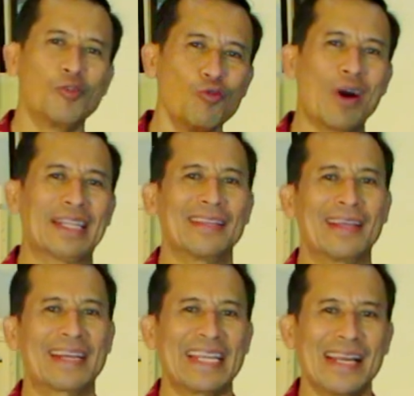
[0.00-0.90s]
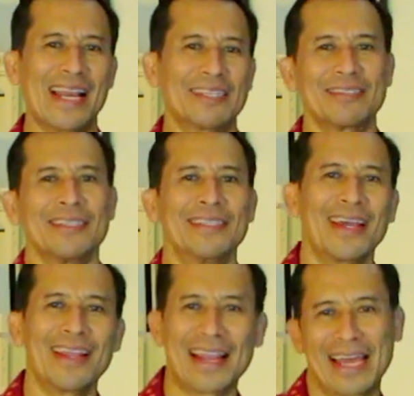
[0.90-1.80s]
kuat
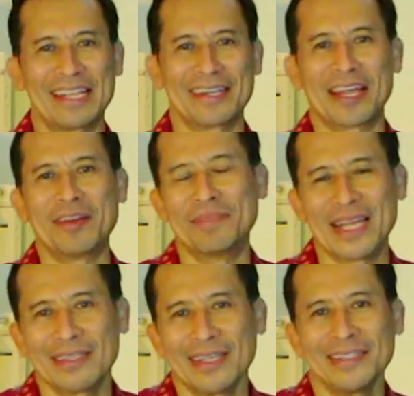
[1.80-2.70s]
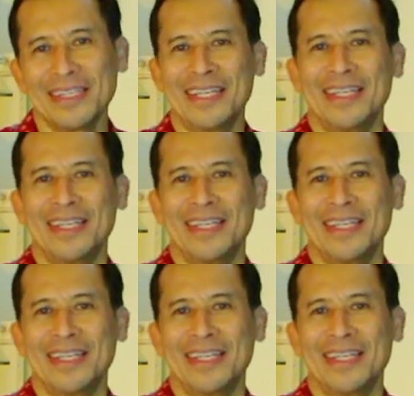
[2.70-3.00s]
relasinya lahir dan batin